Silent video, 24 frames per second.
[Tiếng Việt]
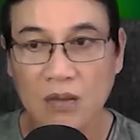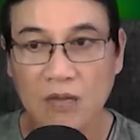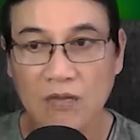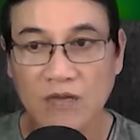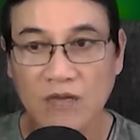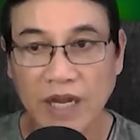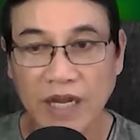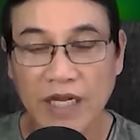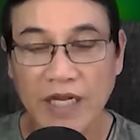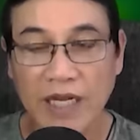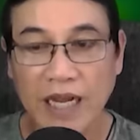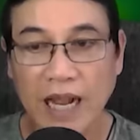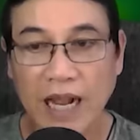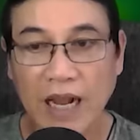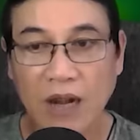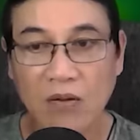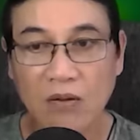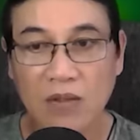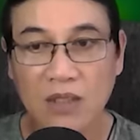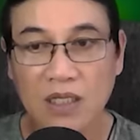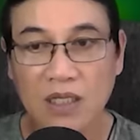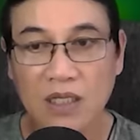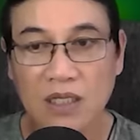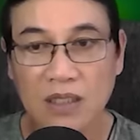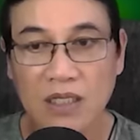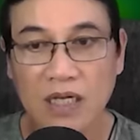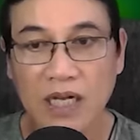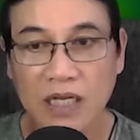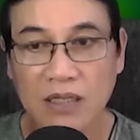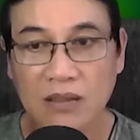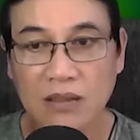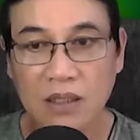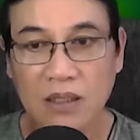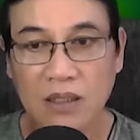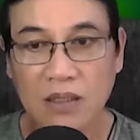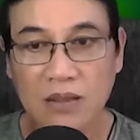Váy áo ướt
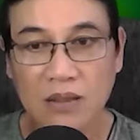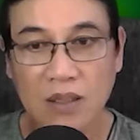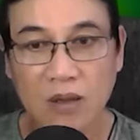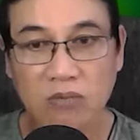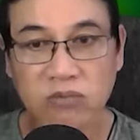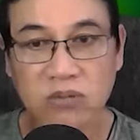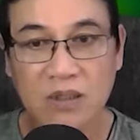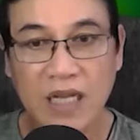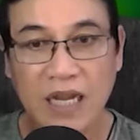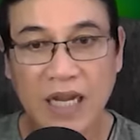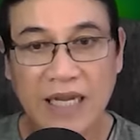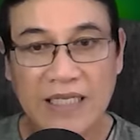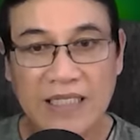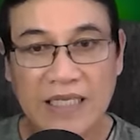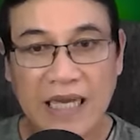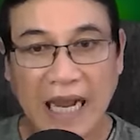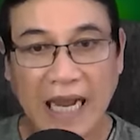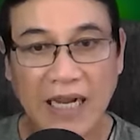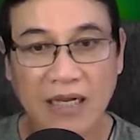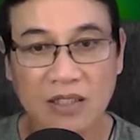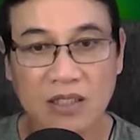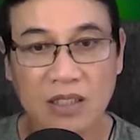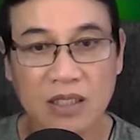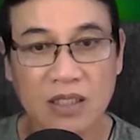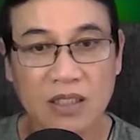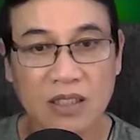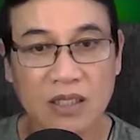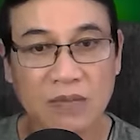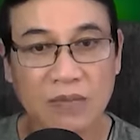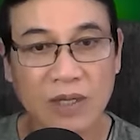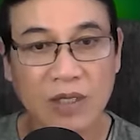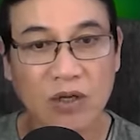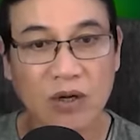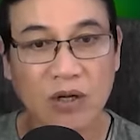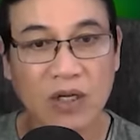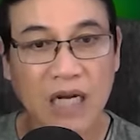hết, tóc tai rã rượi như
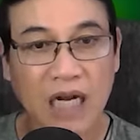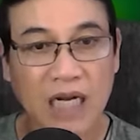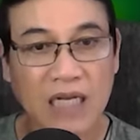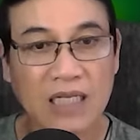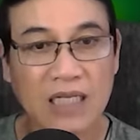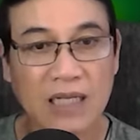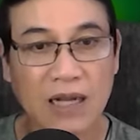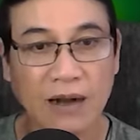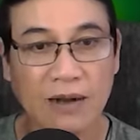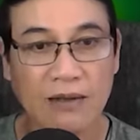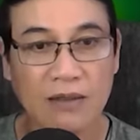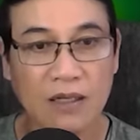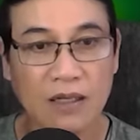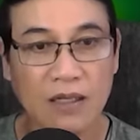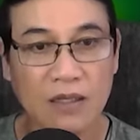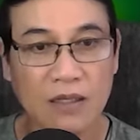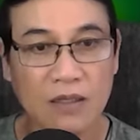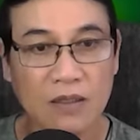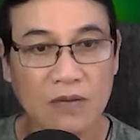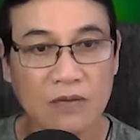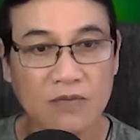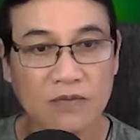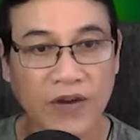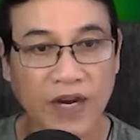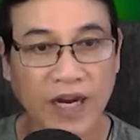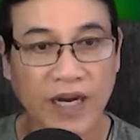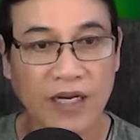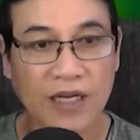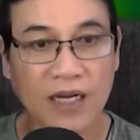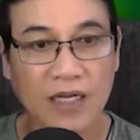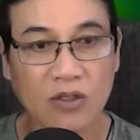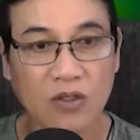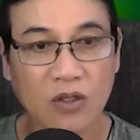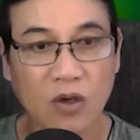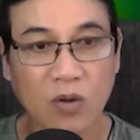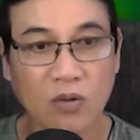mấy con ngẩn ngờ, phèn
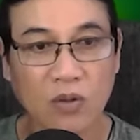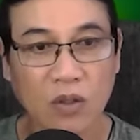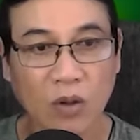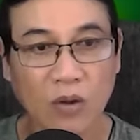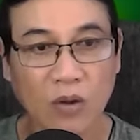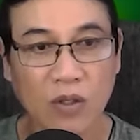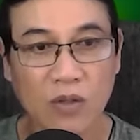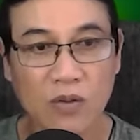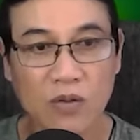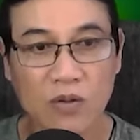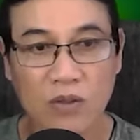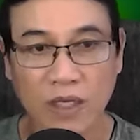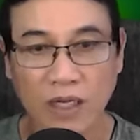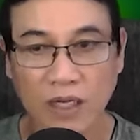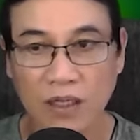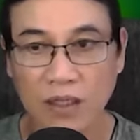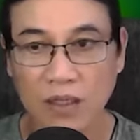hết chỗ nói luôn à,